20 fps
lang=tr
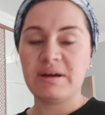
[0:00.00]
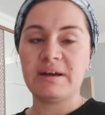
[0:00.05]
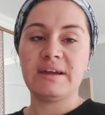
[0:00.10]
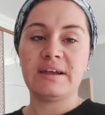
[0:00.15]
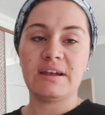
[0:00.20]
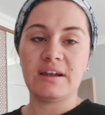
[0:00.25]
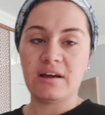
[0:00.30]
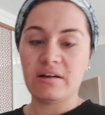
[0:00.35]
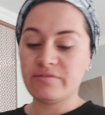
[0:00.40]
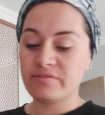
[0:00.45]

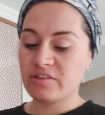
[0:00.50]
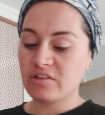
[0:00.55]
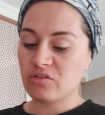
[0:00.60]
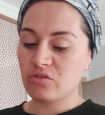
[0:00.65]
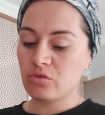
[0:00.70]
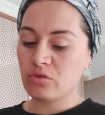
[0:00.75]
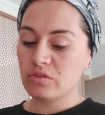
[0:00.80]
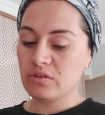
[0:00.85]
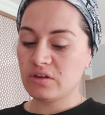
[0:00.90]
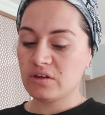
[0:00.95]
Hayırlı hafta
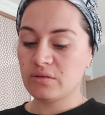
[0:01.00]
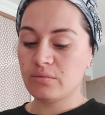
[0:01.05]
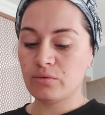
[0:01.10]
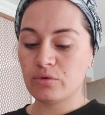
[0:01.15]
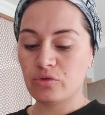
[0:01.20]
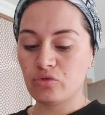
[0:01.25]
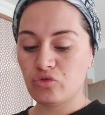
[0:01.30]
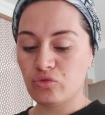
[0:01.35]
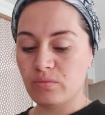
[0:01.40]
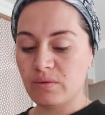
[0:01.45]
sonları.
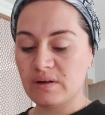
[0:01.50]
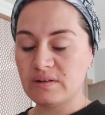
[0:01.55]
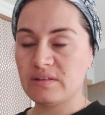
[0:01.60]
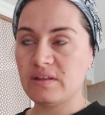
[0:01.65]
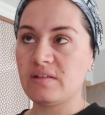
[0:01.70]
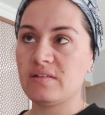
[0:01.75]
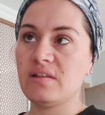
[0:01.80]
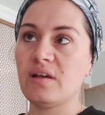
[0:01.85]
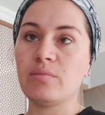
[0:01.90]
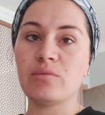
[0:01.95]
Bugün
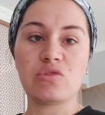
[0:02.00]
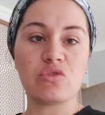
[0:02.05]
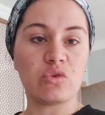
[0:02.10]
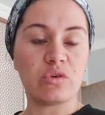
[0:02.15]
cumartesi ama